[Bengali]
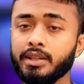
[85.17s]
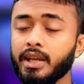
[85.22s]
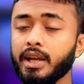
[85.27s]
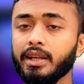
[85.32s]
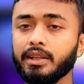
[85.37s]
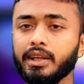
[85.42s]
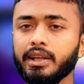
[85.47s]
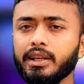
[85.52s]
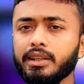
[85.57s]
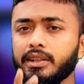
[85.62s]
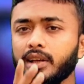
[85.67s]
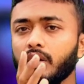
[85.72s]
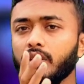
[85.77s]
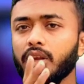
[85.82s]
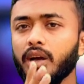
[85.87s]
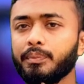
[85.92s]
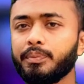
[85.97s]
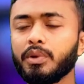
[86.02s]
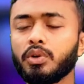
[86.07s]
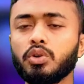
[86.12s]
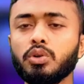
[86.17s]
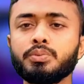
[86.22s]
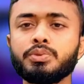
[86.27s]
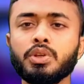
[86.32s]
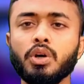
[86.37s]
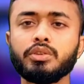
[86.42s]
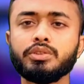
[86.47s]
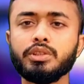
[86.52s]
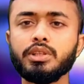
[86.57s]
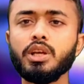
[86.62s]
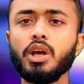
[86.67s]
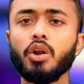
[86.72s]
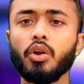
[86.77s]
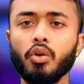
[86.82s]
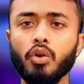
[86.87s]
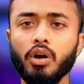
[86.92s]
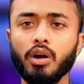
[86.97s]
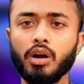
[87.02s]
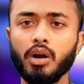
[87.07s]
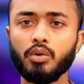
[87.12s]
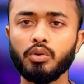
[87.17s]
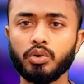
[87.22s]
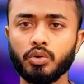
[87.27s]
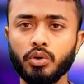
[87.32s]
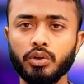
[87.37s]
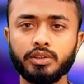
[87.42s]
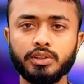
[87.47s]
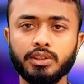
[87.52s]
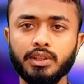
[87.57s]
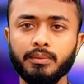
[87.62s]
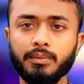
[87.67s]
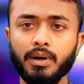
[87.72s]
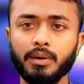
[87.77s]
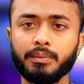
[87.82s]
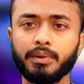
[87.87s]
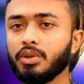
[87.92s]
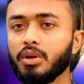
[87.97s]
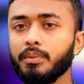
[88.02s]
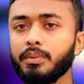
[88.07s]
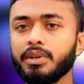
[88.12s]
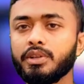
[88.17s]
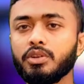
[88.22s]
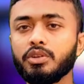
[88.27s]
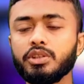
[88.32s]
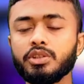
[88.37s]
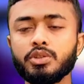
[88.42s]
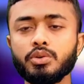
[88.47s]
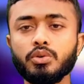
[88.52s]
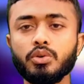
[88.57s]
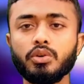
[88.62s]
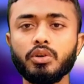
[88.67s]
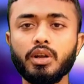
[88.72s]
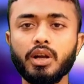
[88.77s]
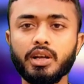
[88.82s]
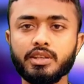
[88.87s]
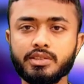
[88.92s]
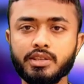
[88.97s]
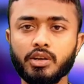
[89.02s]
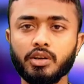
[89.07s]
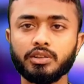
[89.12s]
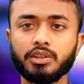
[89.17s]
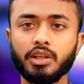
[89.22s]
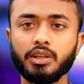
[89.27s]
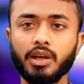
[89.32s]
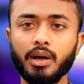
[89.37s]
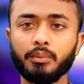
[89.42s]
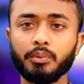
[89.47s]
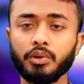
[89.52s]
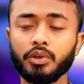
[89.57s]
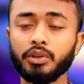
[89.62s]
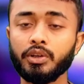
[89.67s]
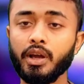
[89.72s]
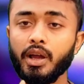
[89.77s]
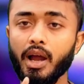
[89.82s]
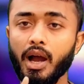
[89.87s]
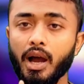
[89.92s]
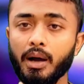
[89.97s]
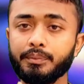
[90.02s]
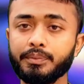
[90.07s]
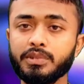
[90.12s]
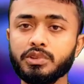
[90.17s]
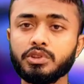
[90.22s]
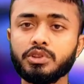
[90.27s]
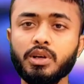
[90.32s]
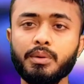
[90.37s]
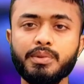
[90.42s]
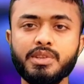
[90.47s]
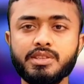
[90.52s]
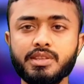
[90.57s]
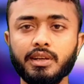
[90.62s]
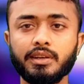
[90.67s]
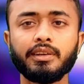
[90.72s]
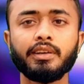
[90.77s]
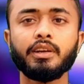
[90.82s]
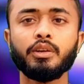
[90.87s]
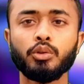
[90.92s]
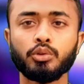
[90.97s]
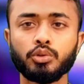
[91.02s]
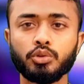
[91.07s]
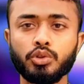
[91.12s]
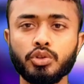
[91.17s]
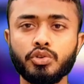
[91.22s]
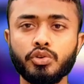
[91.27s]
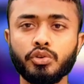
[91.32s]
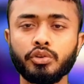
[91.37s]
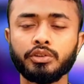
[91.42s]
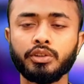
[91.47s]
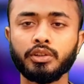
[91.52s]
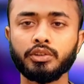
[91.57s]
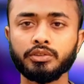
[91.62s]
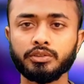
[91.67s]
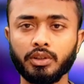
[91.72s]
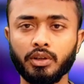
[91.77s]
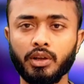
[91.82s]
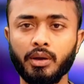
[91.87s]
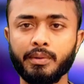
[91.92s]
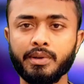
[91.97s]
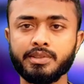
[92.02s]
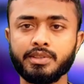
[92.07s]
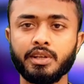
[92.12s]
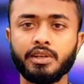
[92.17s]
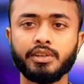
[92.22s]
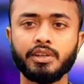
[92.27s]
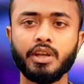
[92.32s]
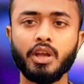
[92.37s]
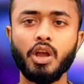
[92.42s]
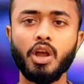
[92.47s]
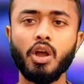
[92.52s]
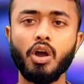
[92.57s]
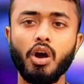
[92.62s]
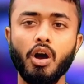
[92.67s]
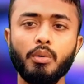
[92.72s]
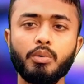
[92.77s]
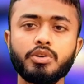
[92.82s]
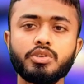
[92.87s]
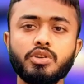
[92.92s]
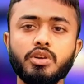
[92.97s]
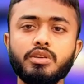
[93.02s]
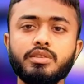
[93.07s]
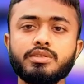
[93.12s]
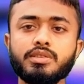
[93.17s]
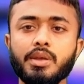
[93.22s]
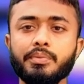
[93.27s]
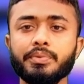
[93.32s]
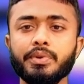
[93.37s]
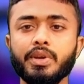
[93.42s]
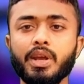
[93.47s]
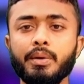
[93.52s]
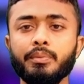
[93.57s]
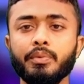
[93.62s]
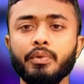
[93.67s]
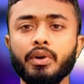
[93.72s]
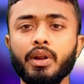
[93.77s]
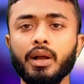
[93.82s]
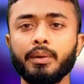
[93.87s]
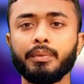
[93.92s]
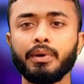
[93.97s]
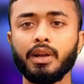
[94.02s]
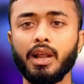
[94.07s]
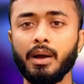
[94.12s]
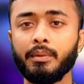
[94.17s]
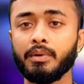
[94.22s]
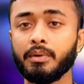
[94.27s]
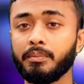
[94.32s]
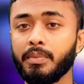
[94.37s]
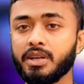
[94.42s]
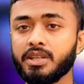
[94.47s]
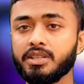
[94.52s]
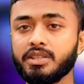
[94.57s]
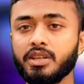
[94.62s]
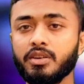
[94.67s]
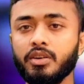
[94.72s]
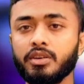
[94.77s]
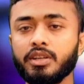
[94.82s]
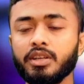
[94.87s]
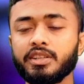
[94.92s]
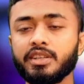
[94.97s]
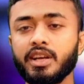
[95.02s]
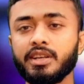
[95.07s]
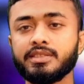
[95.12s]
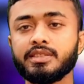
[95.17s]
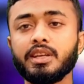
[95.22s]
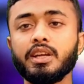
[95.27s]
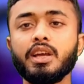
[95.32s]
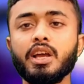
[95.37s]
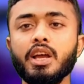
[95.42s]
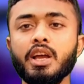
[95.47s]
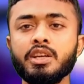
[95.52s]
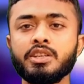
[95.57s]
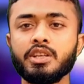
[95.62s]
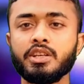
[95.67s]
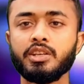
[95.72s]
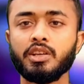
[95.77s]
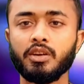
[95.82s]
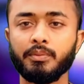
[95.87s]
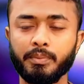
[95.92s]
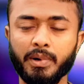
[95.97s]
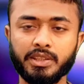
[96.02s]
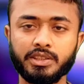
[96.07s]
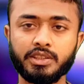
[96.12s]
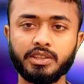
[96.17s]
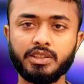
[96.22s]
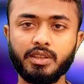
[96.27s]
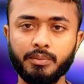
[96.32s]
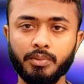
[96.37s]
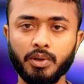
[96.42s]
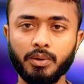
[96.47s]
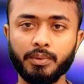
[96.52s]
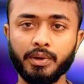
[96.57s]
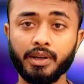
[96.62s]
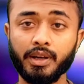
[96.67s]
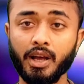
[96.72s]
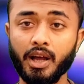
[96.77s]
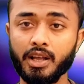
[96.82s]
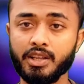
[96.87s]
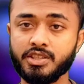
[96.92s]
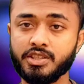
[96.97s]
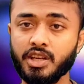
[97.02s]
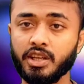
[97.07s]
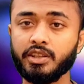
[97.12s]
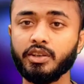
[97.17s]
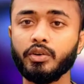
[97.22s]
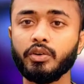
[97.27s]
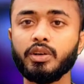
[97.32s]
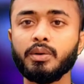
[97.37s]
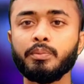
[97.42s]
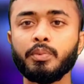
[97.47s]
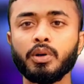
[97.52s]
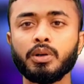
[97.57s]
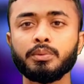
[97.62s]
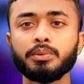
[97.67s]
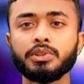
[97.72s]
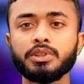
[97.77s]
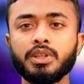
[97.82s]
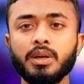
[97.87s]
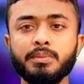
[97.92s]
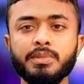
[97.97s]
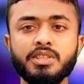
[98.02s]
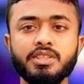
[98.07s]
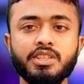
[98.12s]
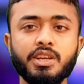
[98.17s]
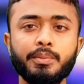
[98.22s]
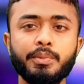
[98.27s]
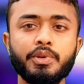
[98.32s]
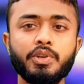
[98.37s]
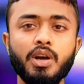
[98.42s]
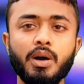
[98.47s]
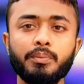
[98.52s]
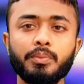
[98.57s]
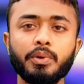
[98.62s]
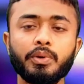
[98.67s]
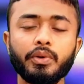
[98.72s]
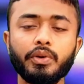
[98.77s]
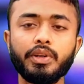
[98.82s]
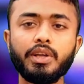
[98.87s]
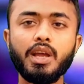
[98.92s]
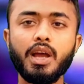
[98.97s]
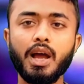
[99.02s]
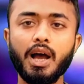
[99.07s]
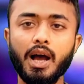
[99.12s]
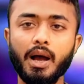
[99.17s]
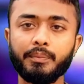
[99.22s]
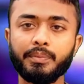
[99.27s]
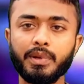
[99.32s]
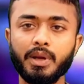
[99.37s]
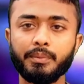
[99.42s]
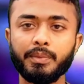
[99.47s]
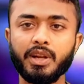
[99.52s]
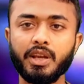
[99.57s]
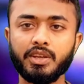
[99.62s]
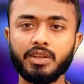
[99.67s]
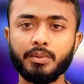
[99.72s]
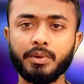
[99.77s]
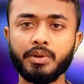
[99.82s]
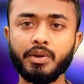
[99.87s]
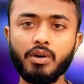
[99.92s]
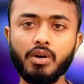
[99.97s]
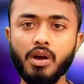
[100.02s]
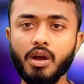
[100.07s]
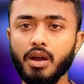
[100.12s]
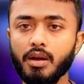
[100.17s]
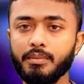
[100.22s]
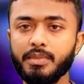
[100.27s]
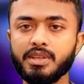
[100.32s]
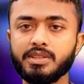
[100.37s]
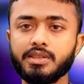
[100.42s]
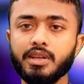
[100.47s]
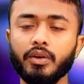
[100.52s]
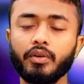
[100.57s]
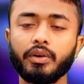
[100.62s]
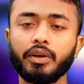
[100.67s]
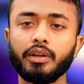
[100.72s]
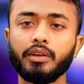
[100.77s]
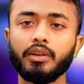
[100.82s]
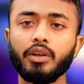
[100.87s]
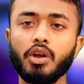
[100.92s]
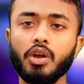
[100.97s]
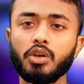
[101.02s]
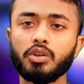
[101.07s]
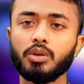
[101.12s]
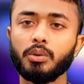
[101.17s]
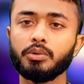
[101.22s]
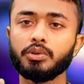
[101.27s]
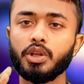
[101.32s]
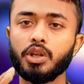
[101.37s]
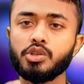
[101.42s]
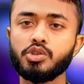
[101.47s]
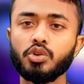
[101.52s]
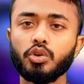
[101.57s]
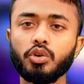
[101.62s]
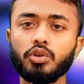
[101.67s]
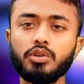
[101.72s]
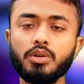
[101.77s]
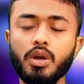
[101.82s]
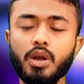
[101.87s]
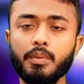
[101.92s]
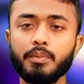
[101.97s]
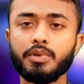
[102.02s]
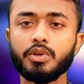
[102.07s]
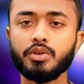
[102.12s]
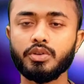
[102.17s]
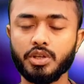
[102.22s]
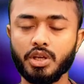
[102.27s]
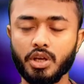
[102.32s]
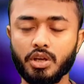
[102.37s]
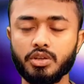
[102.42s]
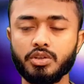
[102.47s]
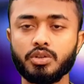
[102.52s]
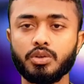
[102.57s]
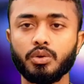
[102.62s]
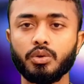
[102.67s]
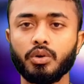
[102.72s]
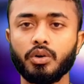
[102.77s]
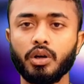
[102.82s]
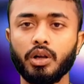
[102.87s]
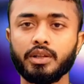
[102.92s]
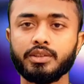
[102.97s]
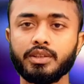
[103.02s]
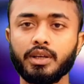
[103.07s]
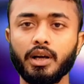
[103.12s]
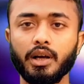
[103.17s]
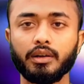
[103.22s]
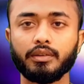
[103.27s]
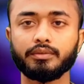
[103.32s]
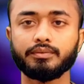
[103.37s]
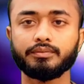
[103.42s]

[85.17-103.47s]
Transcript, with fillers: থেকে থাকে তাহলে আপনি খুব সহজে লগ আউট করে দিতে পারবেন ভিডিওটি শুরু করার আগে যে কথা না বলে নেয় আপনি যদি আমার চ্যানেলে নতুন বেশি করে থাকেন তাহলে আমার চ্যানেলটি অবশ্যই সাবস্ক্রাইব করে রাখবেন এবং পাশে যে ঘন্টাটি আছে সেটি বাজে দিতে ভুলবেন না যাতে করে পরবর্তীতে আমি যে ভিডিও আপলোড করি আপনি আমার একটি ভিডিও মিস না করেন তো বন্ধুরা চলুন ভিডিওটি শুরু করা যাক